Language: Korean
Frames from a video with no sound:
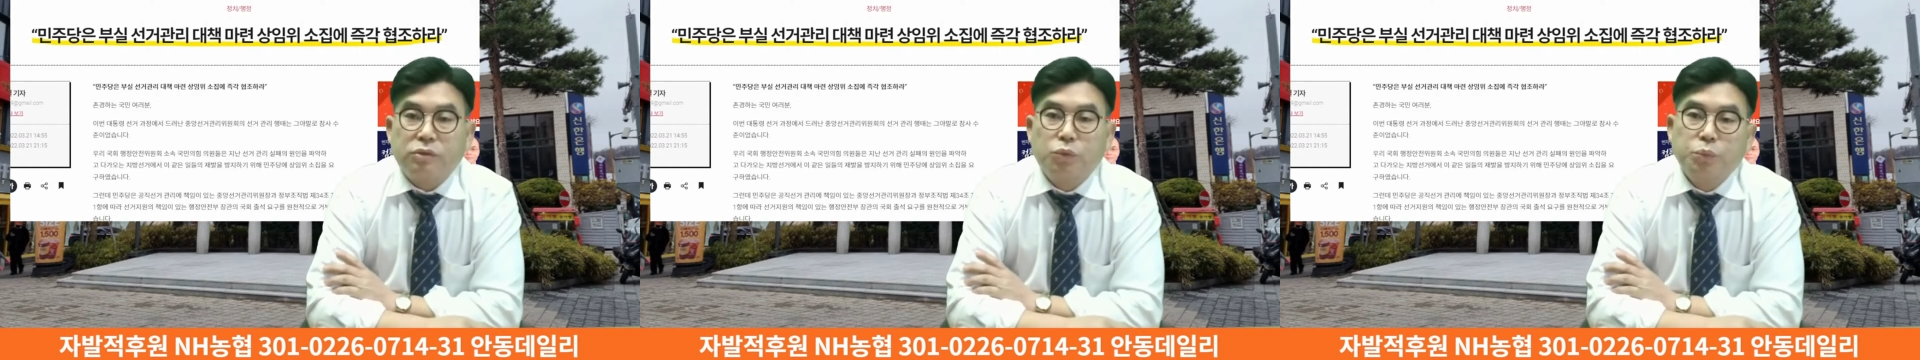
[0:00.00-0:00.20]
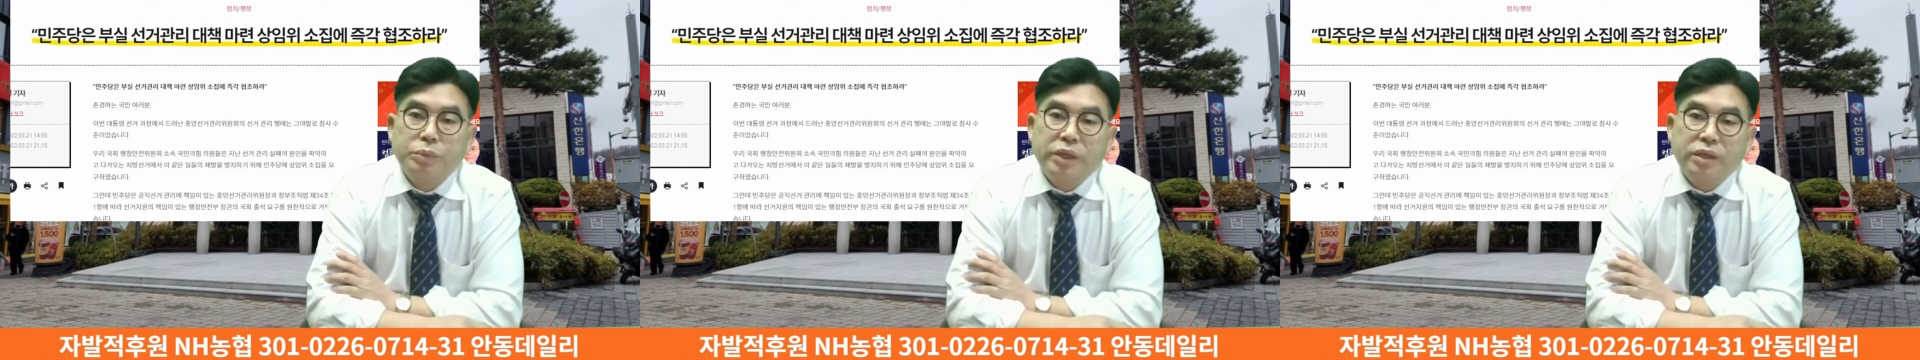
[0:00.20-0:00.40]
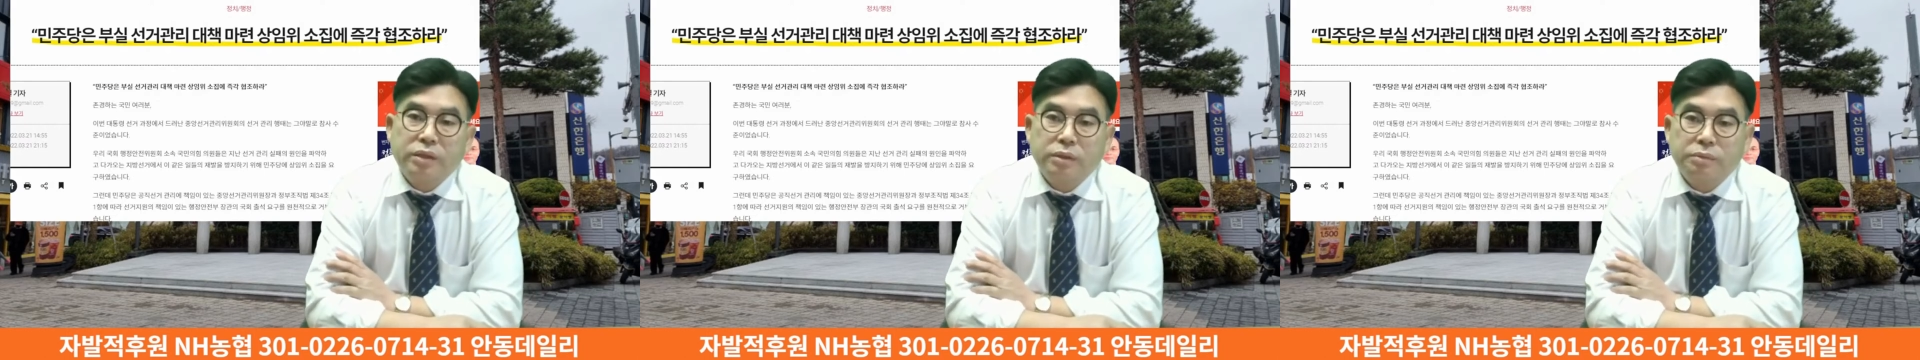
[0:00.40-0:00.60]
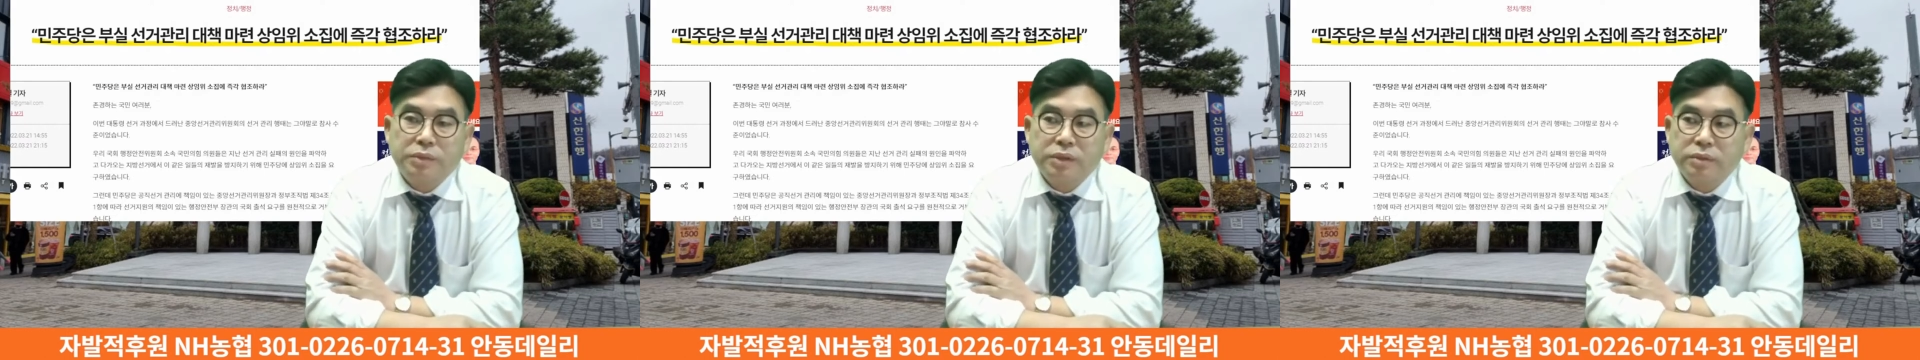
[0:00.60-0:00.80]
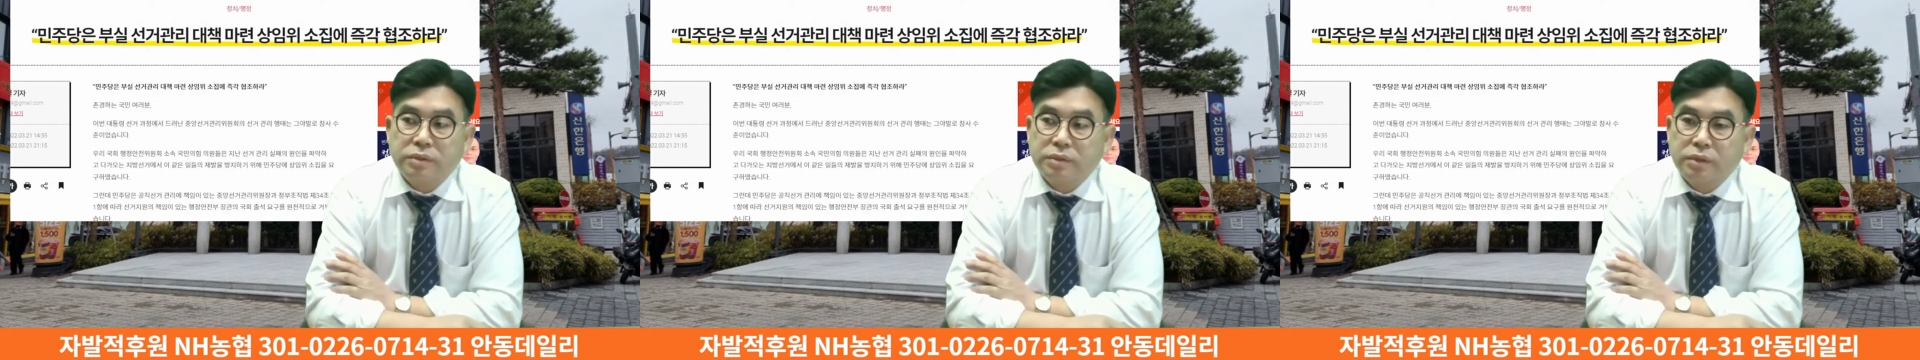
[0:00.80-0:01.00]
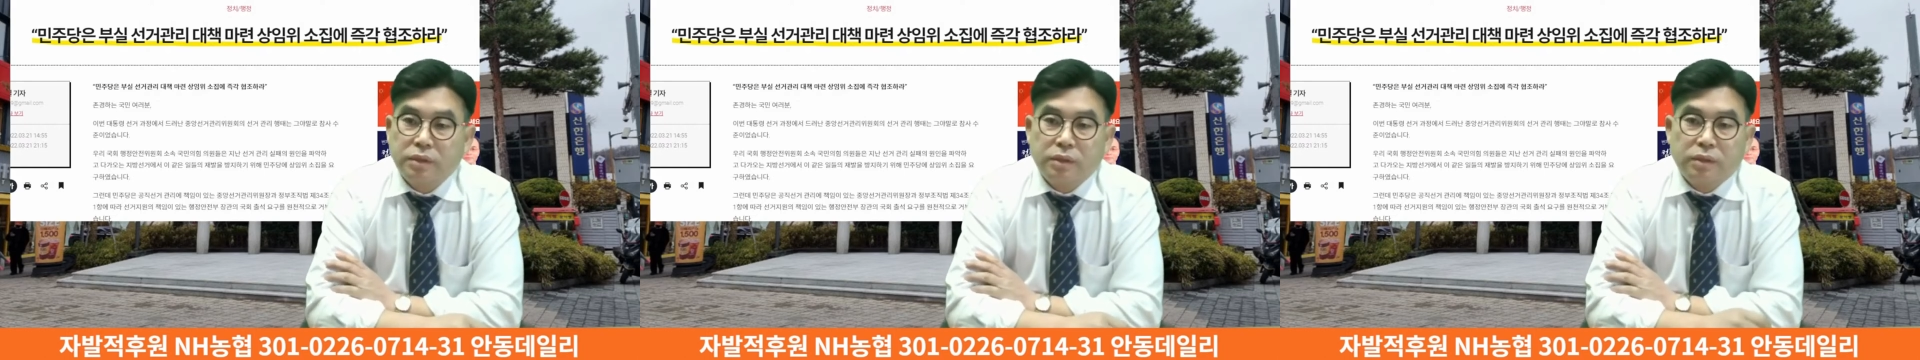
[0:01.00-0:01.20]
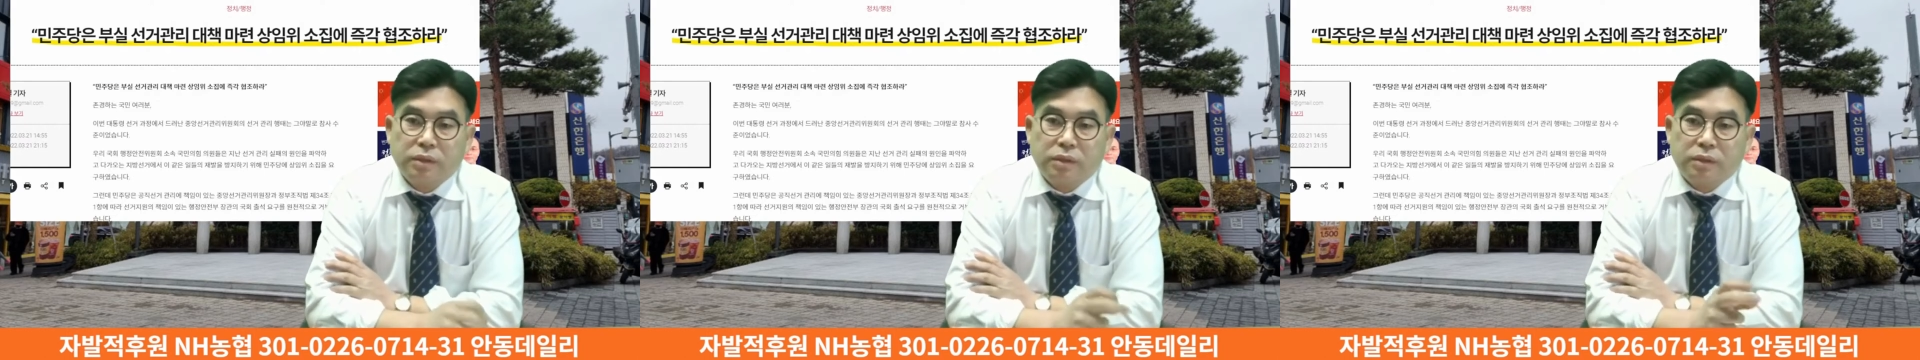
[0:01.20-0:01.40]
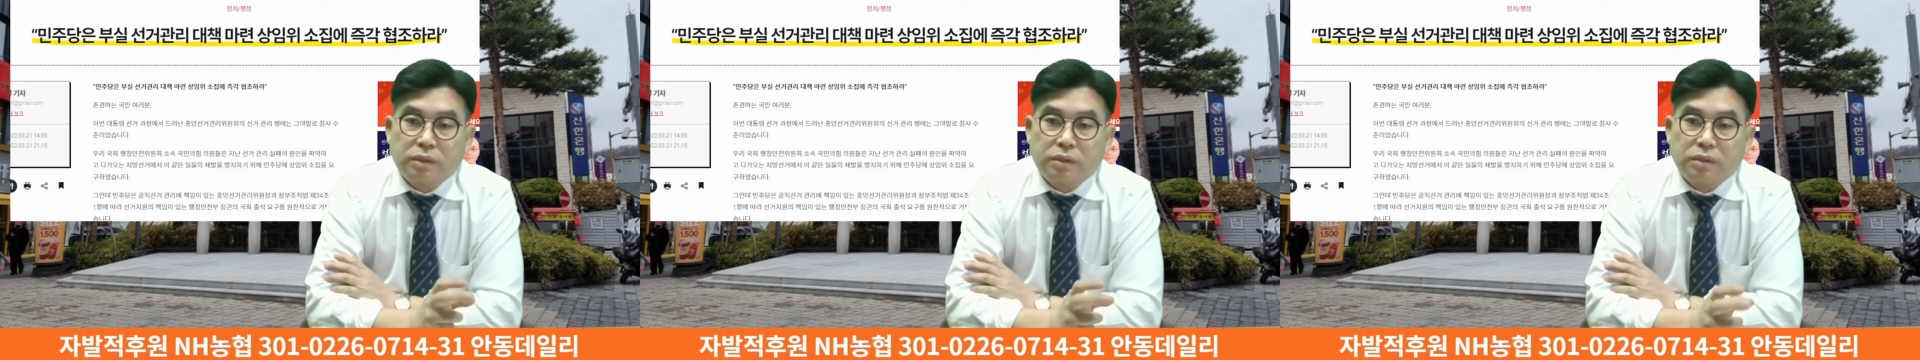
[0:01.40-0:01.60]
국민의힘은
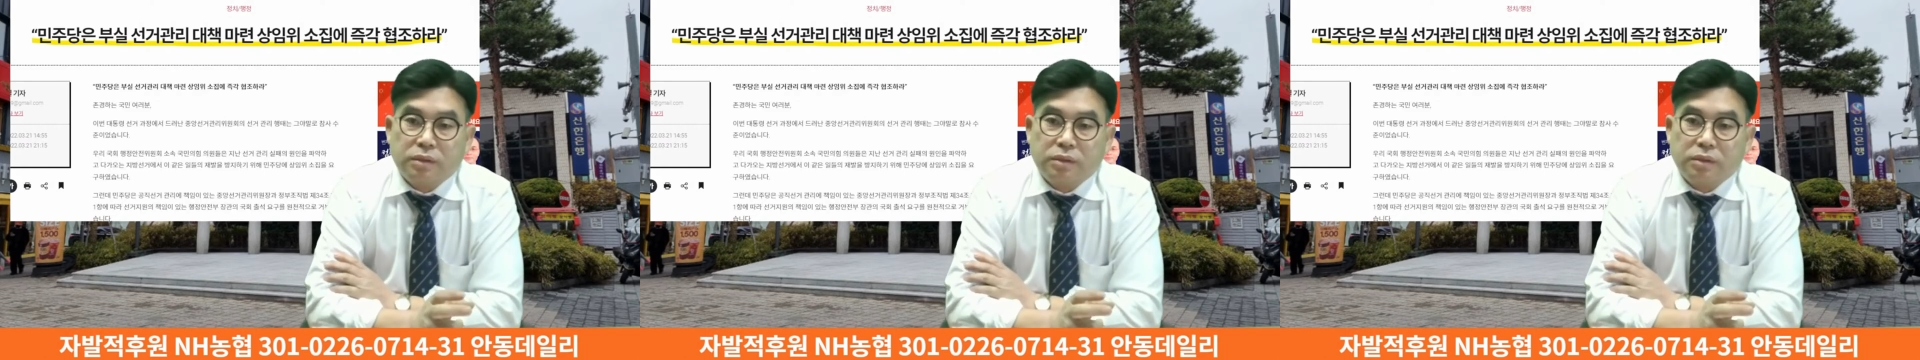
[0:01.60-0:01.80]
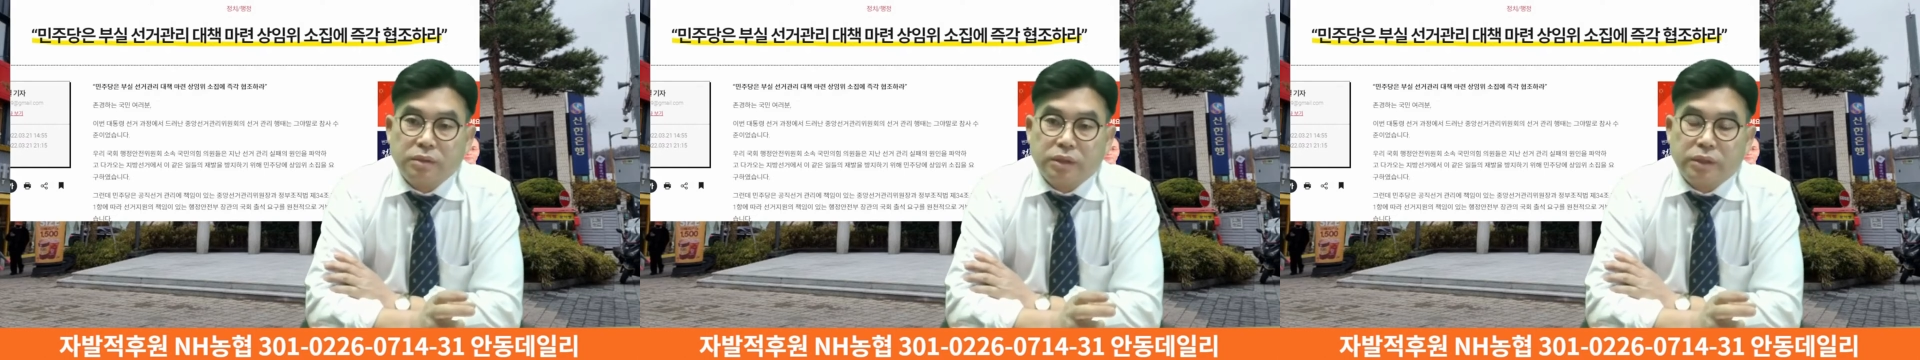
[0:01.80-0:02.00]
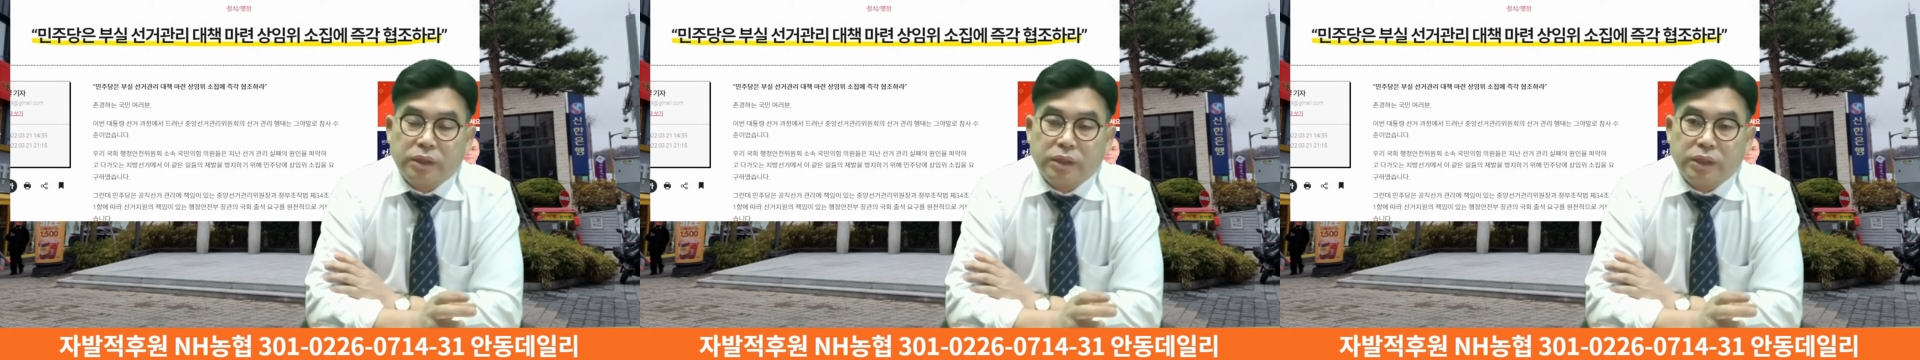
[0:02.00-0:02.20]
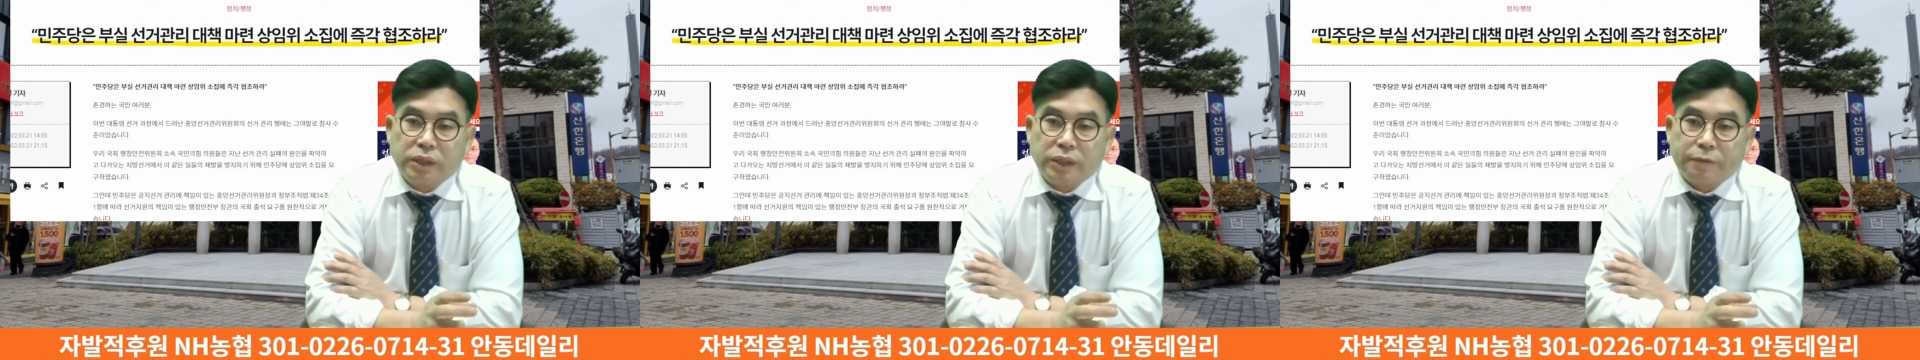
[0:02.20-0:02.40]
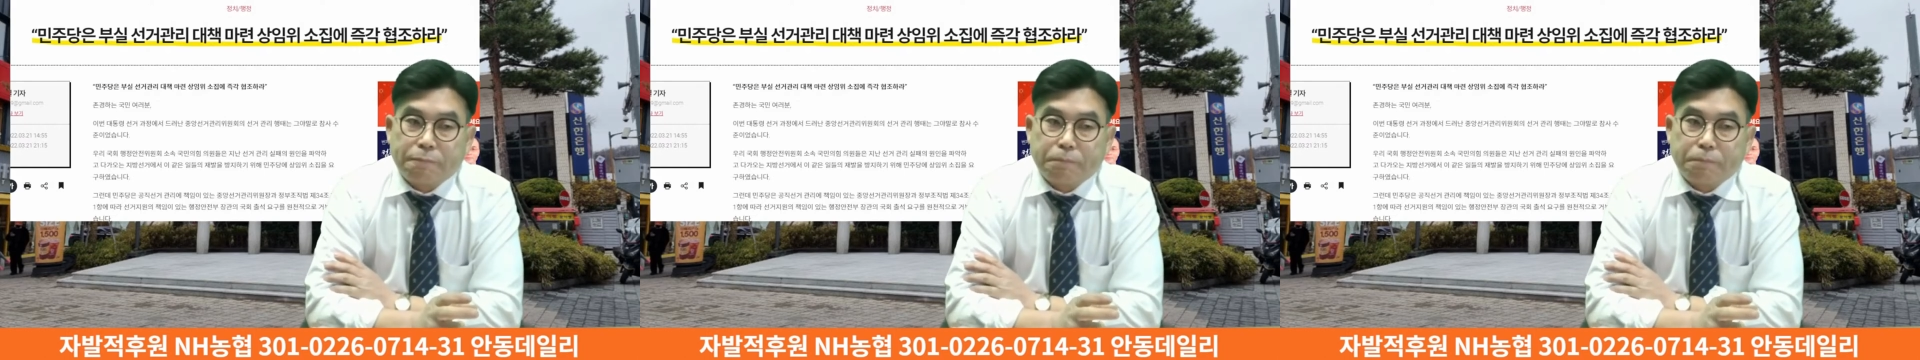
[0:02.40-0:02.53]
어, 여기